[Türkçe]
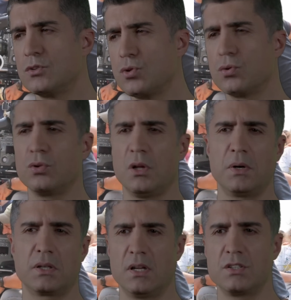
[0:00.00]

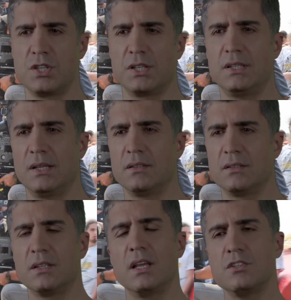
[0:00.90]
sorgulamaktan çekinen
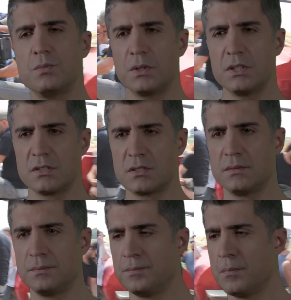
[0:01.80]
genç bir kız.
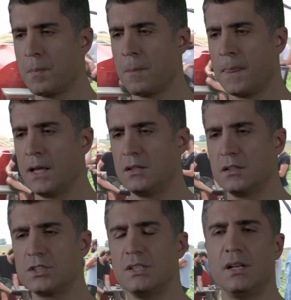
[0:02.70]

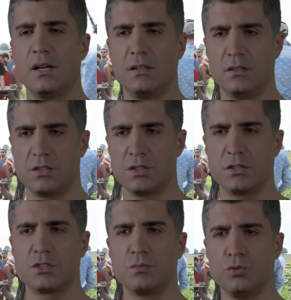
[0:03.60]
Yaşı ilerledikçe,
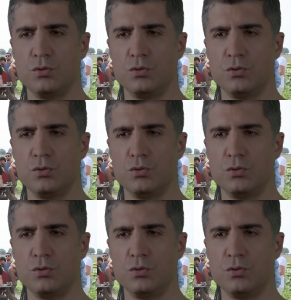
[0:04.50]
yaşı